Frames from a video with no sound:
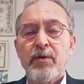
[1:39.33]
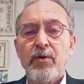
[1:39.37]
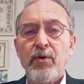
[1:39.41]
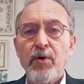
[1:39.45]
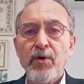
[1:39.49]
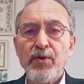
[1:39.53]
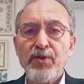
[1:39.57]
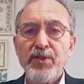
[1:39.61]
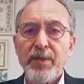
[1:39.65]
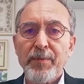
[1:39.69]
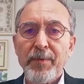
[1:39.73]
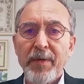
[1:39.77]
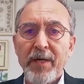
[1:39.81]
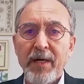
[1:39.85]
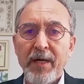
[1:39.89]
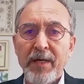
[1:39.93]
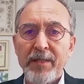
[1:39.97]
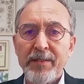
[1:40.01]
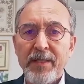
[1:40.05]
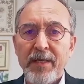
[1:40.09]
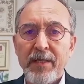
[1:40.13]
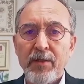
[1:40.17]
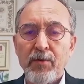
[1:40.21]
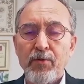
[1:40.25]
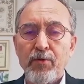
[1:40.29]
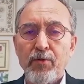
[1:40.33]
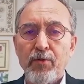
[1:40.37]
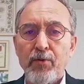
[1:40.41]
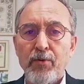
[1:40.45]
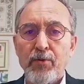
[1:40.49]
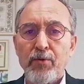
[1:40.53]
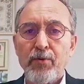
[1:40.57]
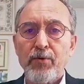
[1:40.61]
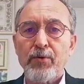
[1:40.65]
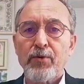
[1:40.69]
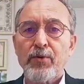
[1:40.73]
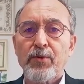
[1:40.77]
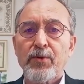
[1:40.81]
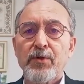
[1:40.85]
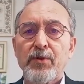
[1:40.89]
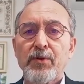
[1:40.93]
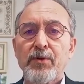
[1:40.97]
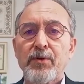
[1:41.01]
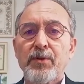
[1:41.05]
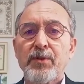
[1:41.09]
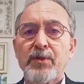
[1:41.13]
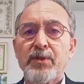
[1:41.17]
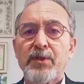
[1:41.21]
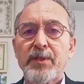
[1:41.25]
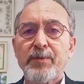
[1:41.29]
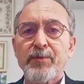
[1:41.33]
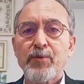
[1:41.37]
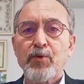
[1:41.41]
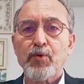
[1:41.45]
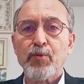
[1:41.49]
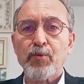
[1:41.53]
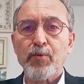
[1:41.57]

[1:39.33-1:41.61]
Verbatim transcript: önce Bakanlar Kurulu, şimdi